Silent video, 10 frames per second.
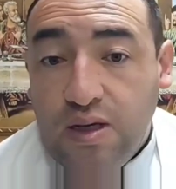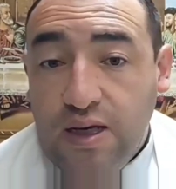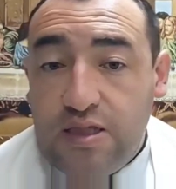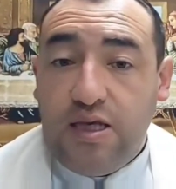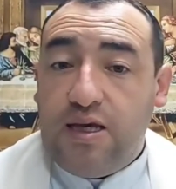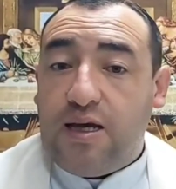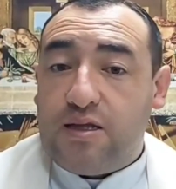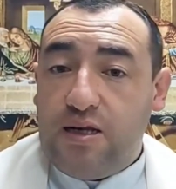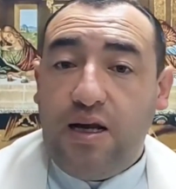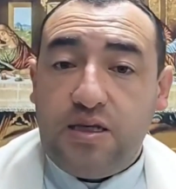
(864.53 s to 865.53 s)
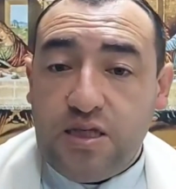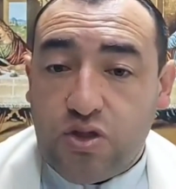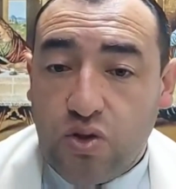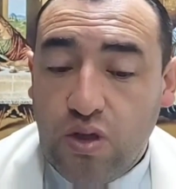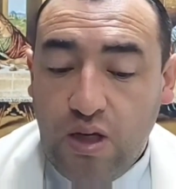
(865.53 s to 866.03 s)
Y si llega a tener
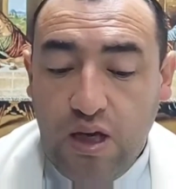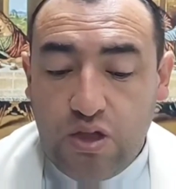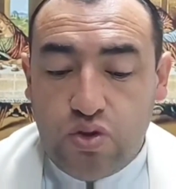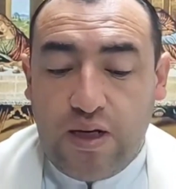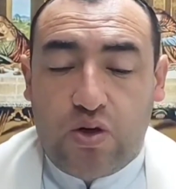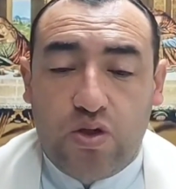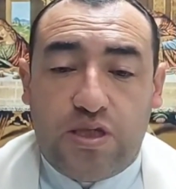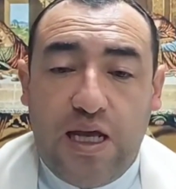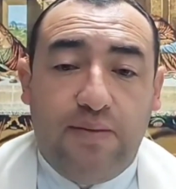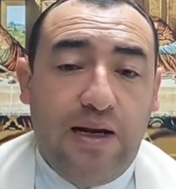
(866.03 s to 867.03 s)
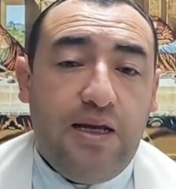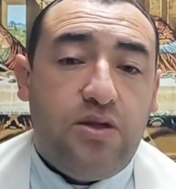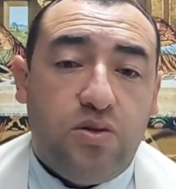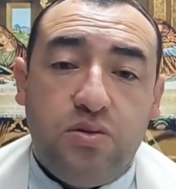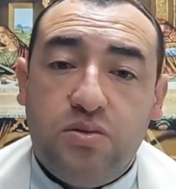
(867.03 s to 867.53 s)
éxito, es una cosa del maligno.